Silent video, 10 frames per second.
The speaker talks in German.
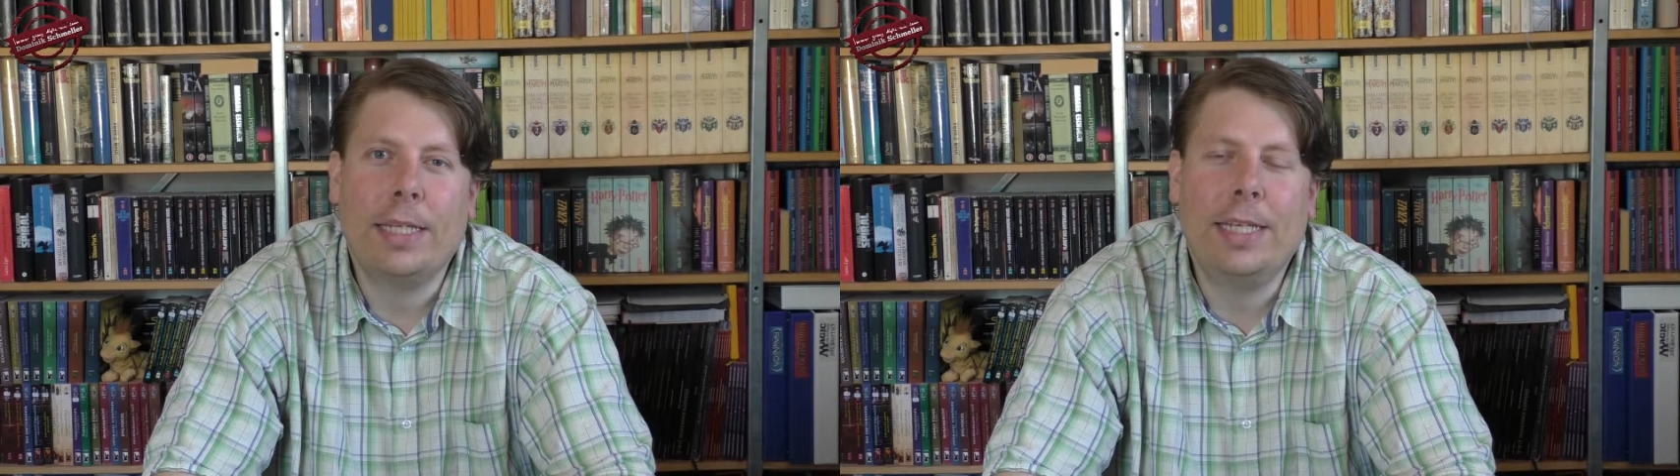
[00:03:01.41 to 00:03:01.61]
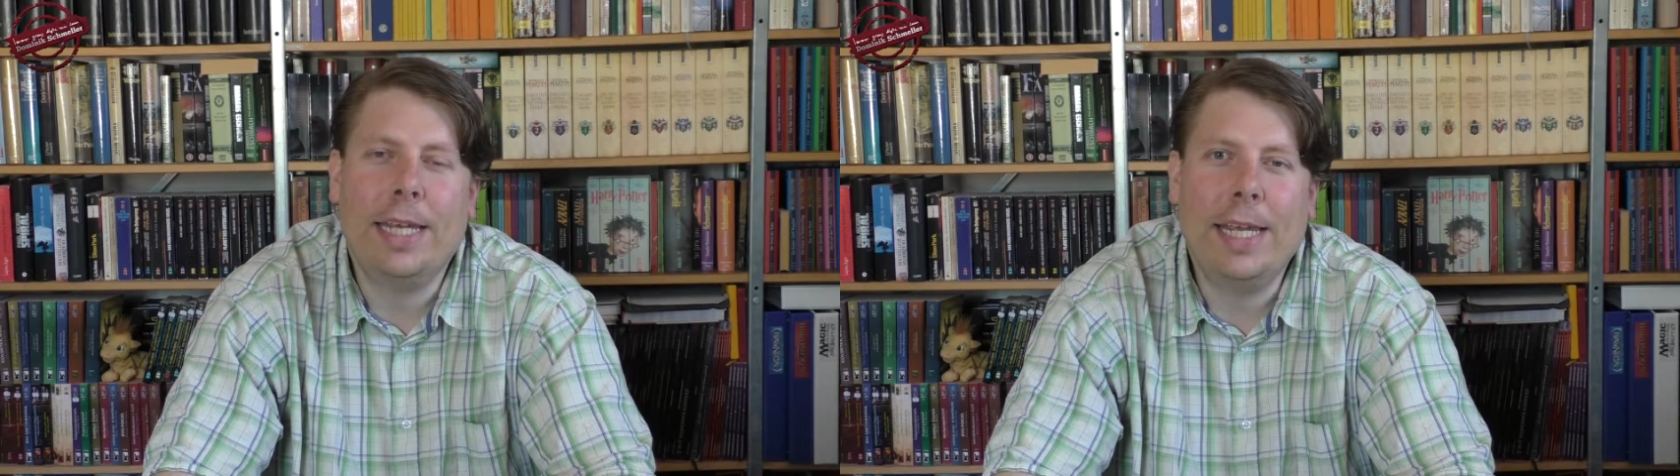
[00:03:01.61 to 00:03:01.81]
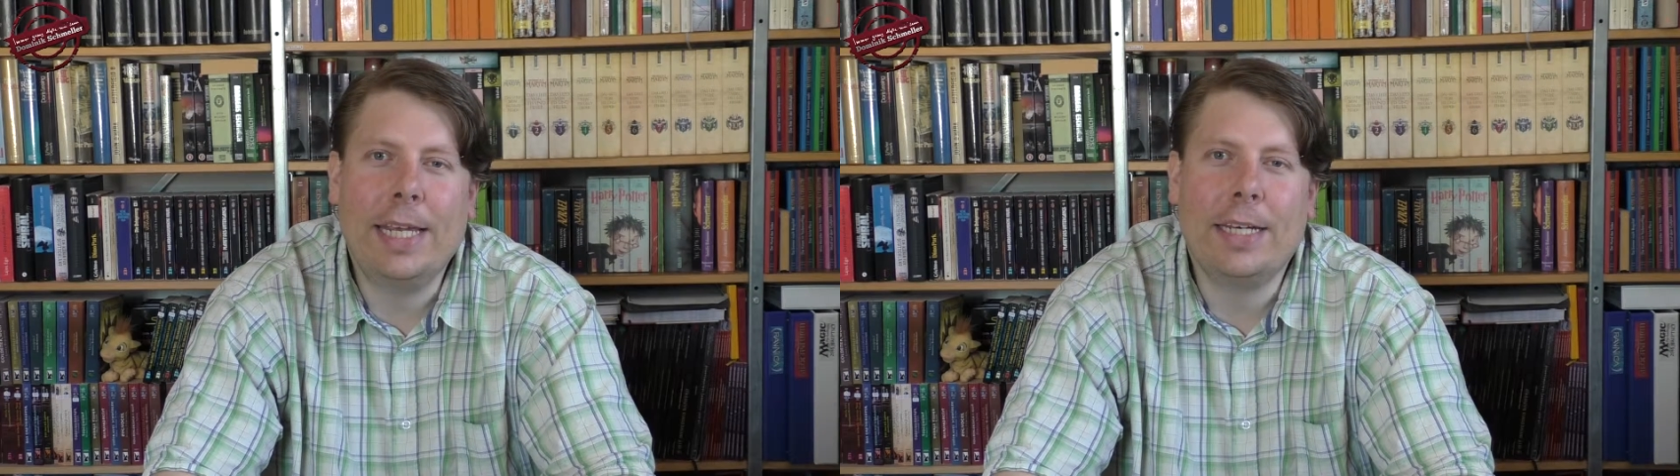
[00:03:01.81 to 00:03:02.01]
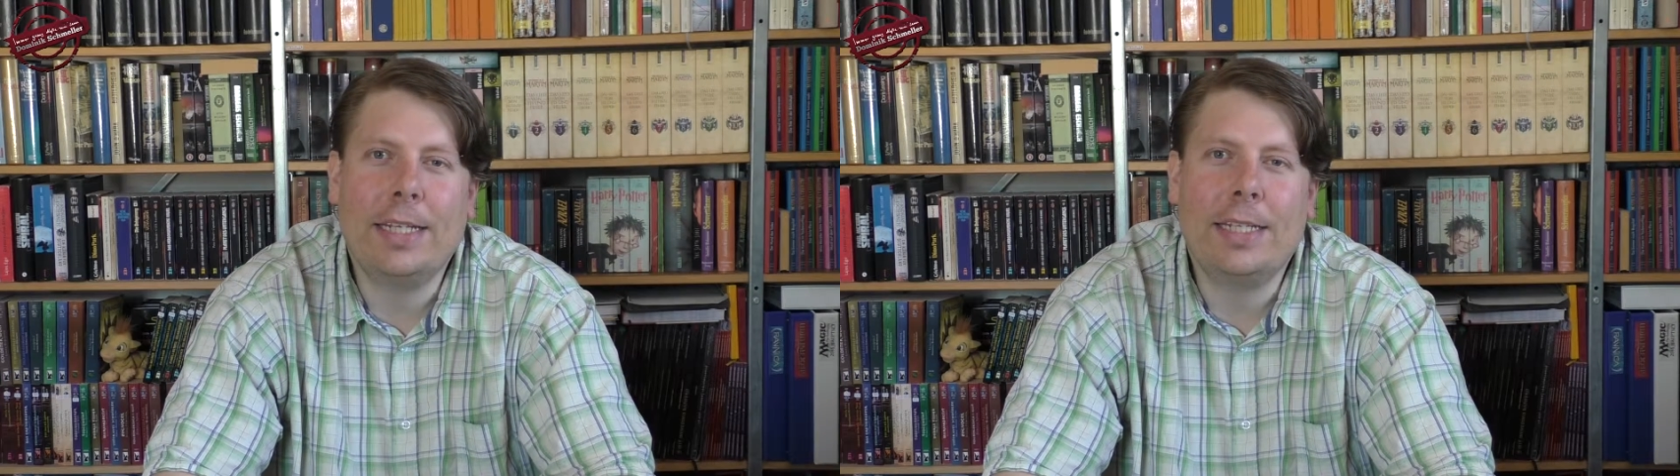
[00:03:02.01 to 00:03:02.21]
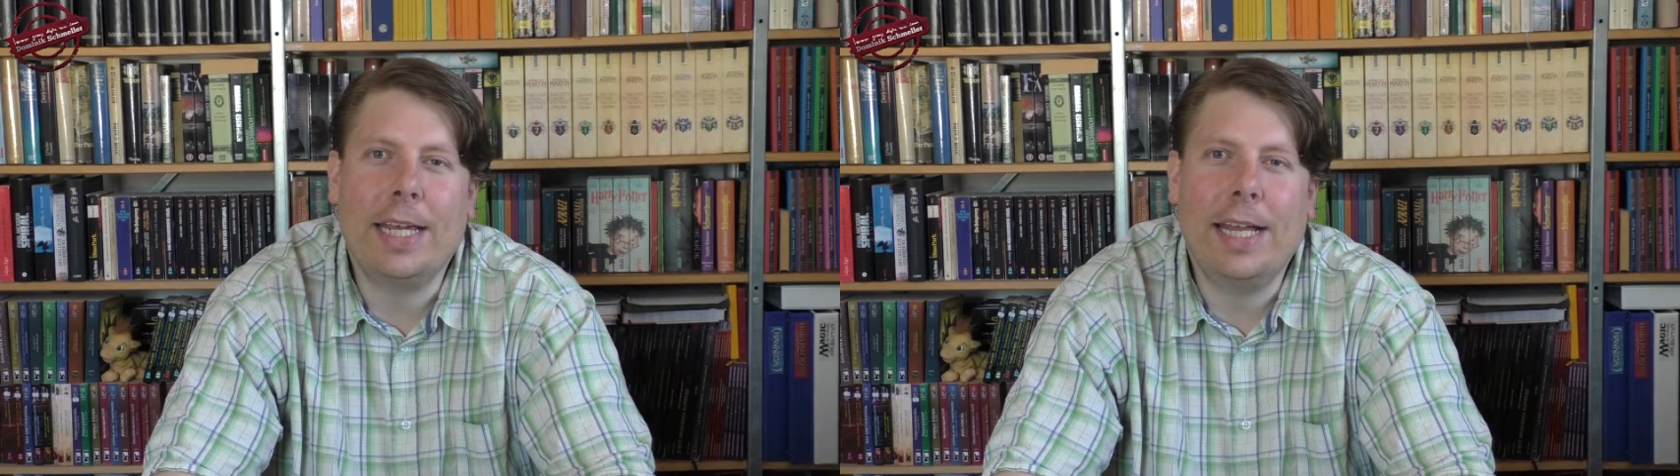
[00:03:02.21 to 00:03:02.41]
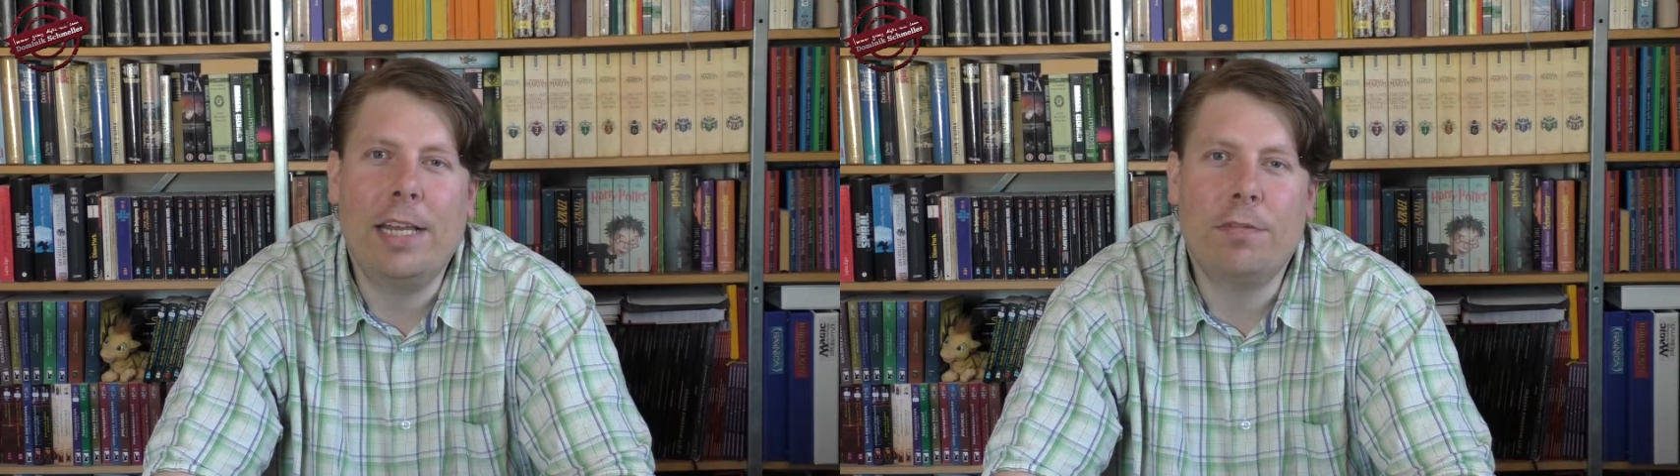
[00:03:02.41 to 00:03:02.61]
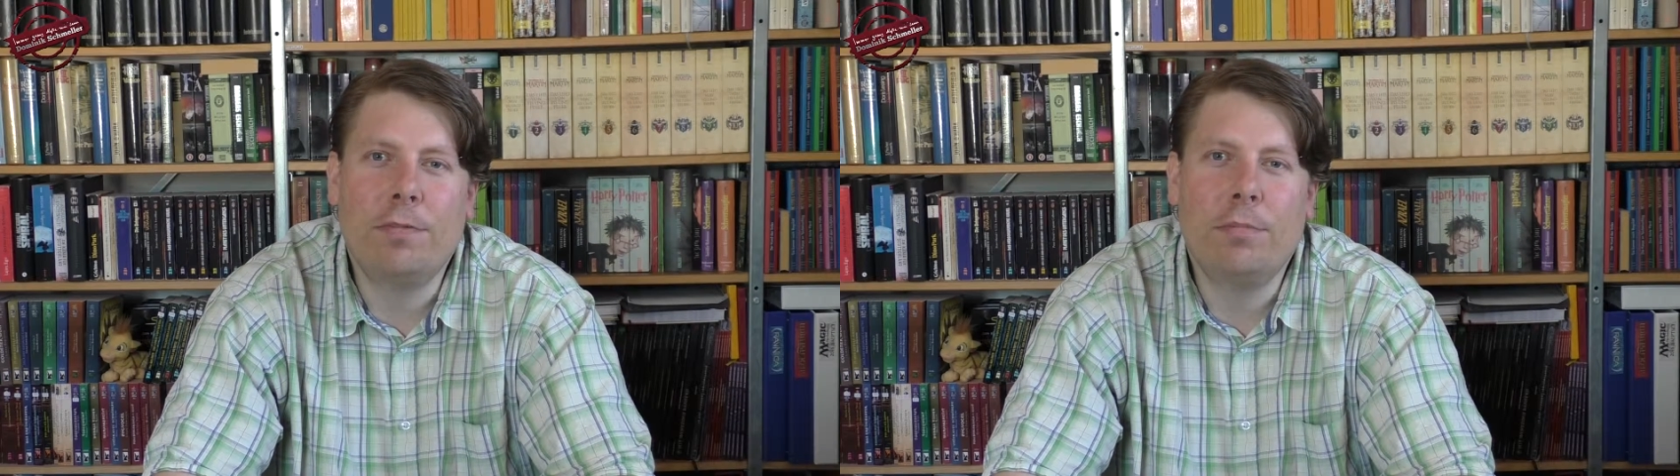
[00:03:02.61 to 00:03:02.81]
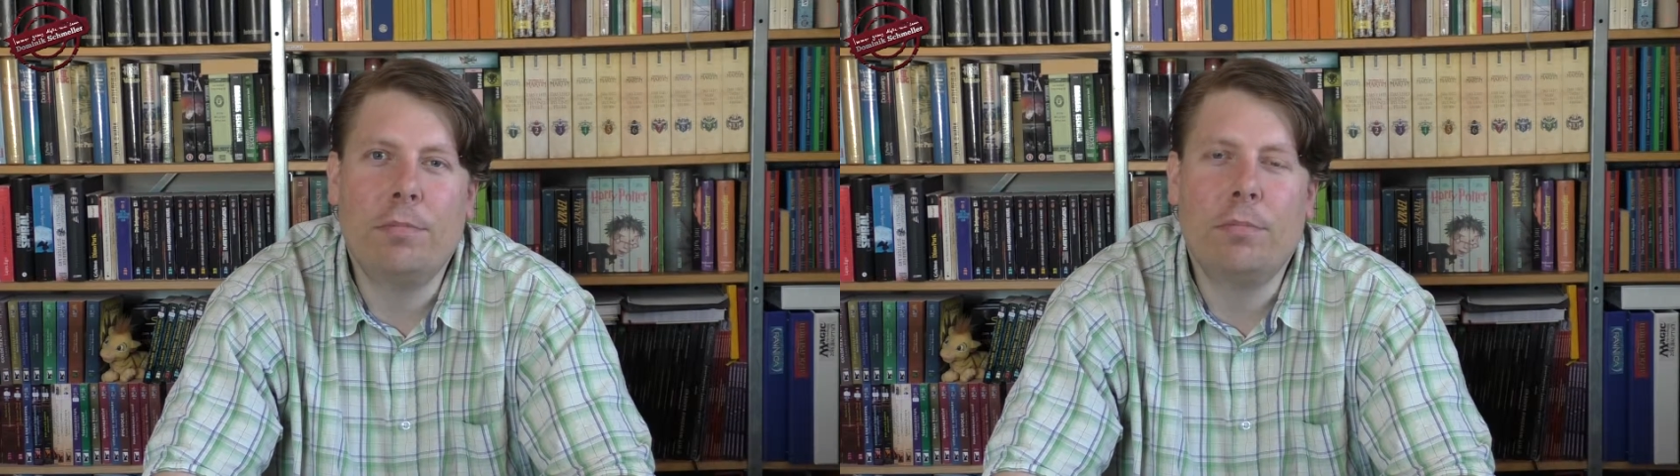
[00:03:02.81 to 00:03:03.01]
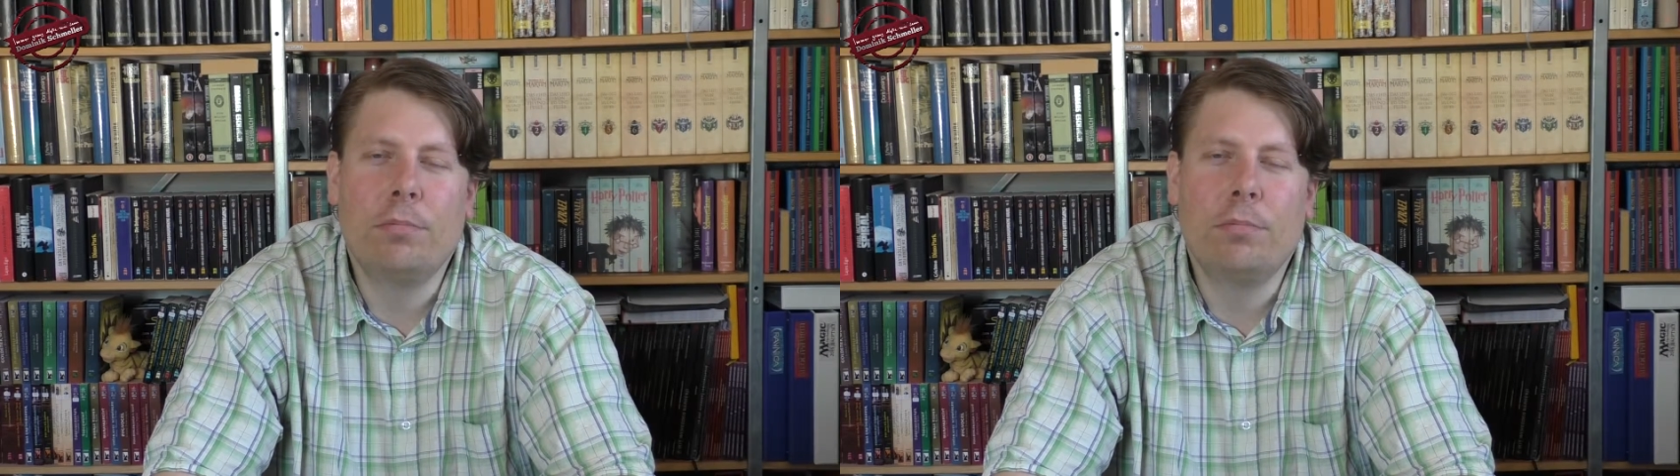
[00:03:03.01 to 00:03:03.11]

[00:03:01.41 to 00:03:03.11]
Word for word: die Heere der Elfen